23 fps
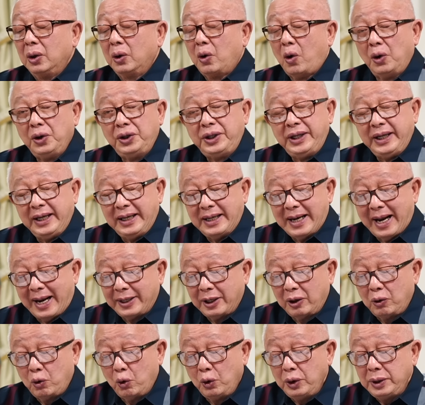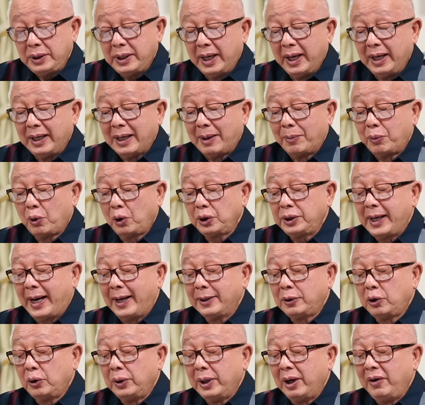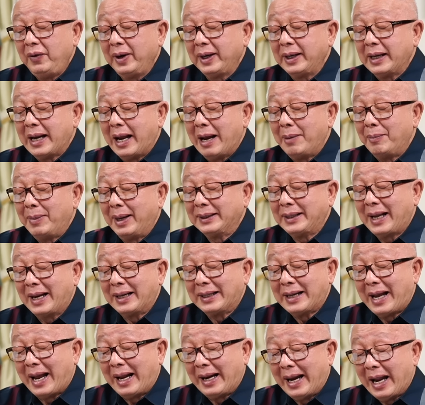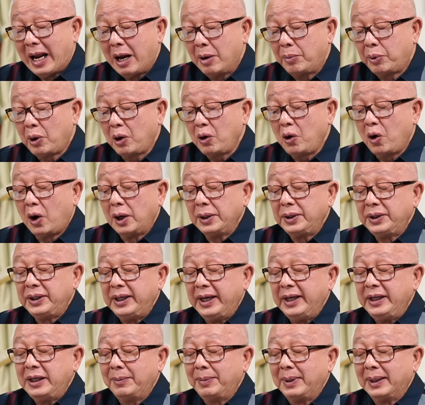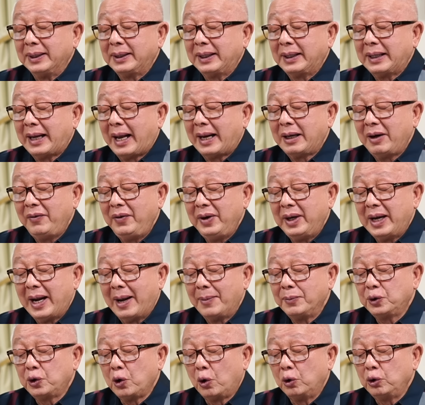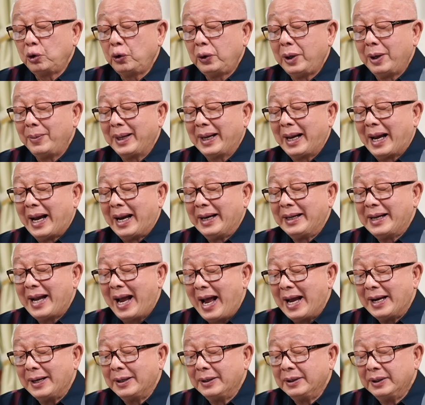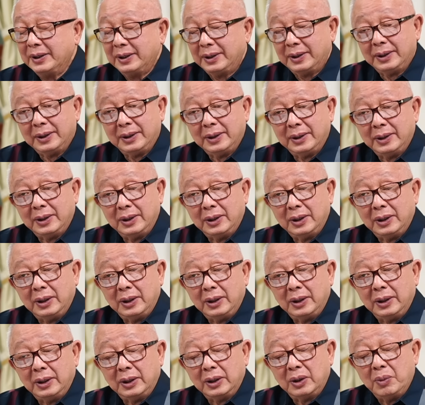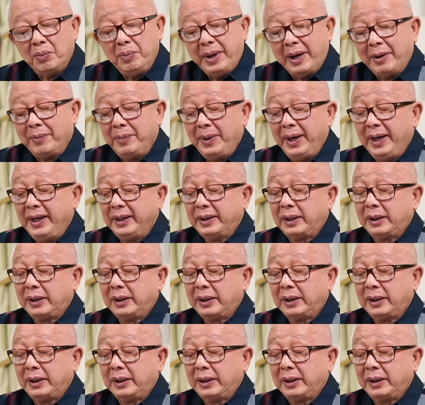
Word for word: คนจีนอาจจะคุ้นเคยกับรสชาติทุเรียนเวียดนามมาตั้งนานแล้วเพราะก่อนจีนจะเปิดตลาดให้เวียดนามส่งทุเรียนไปขายได้มันมี